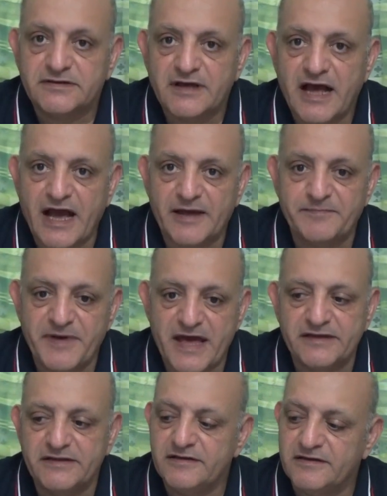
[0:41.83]

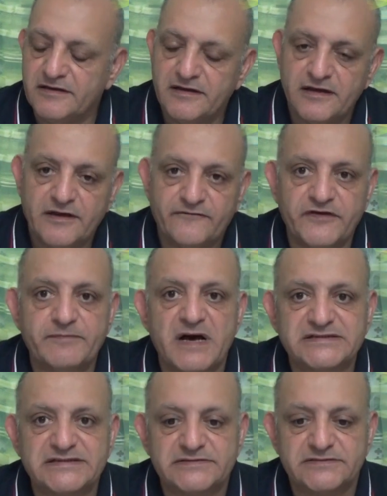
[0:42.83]
أحبائي في
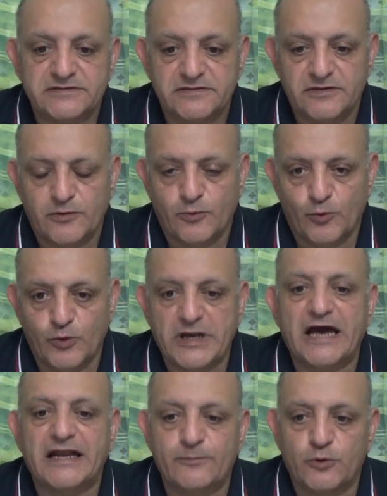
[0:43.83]
مصر
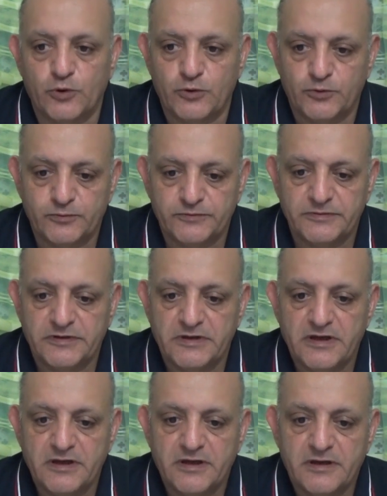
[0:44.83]
والعالم كله
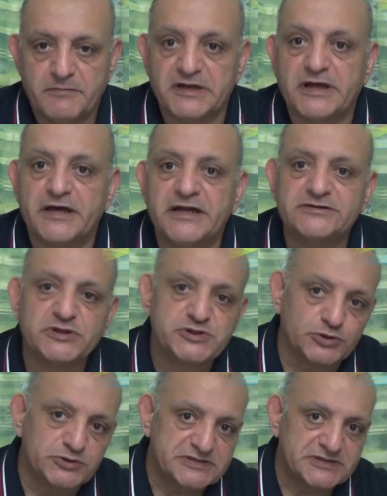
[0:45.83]
من قناة
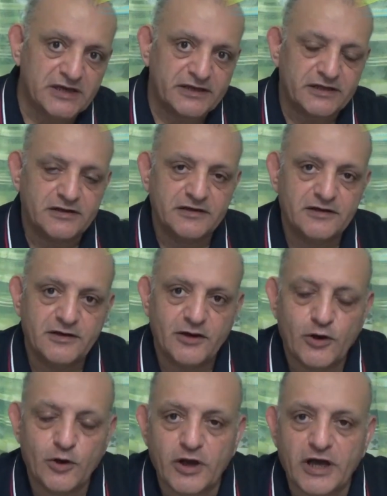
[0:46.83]
الصوت الصارخ
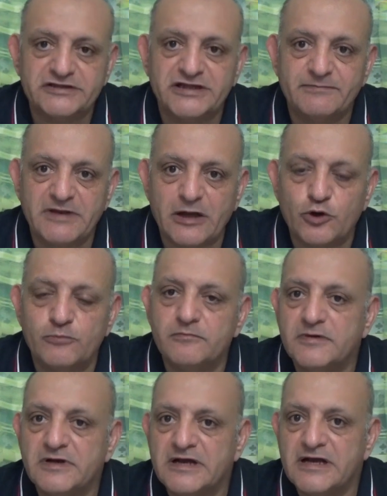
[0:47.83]
أقدم لكم
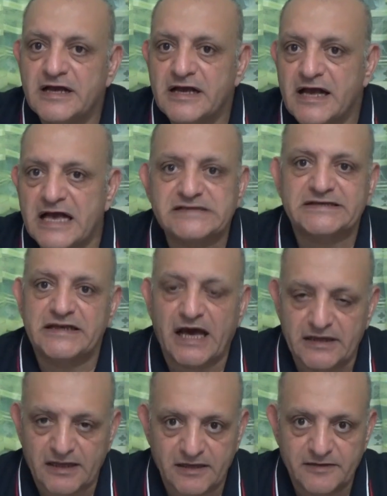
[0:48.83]
هذه
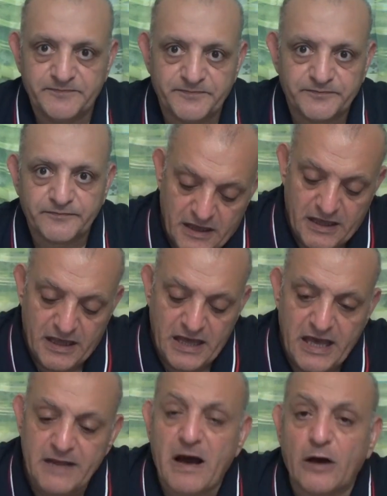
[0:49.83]
الحلقة
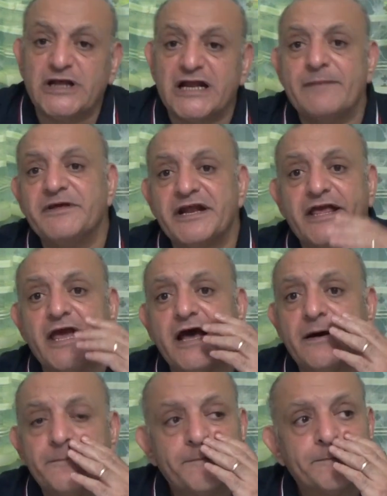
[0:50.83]
آه، المعونة الأمريكية